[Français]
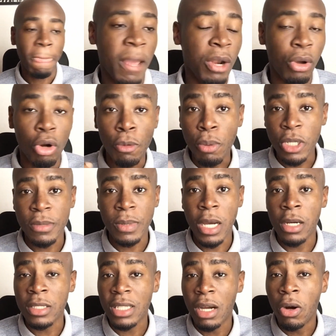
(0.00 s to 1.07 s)
Alors le prospect
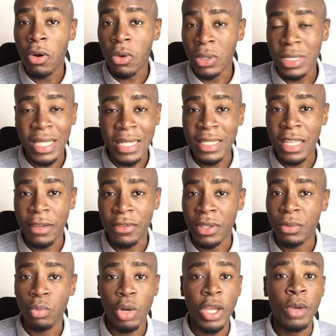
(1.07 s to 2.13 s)
entra en contact
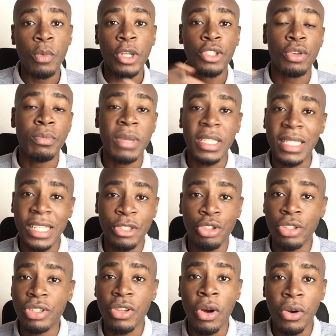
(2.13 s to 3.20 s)
avec moi et moi je le mettrai
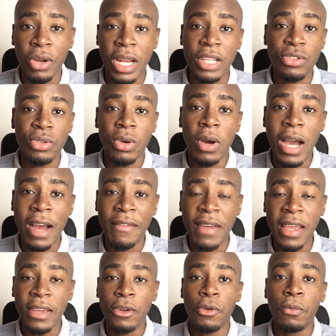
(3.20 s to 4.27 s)
juste en relation
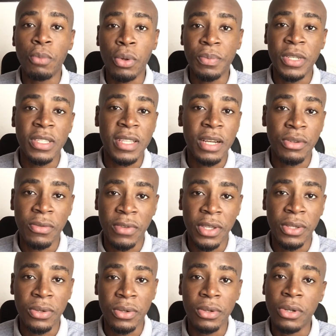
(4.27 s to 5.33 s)
avec le propriétaire du
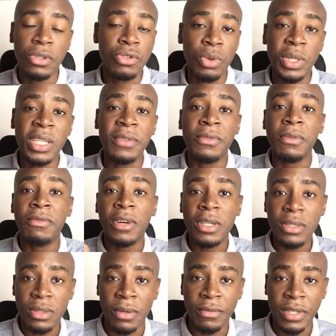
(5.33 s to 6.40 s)
véhicule, donc celui qui veut
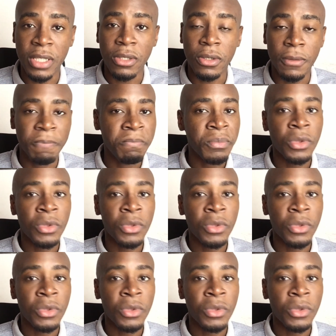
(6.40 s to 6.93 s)
vendre son véhicule.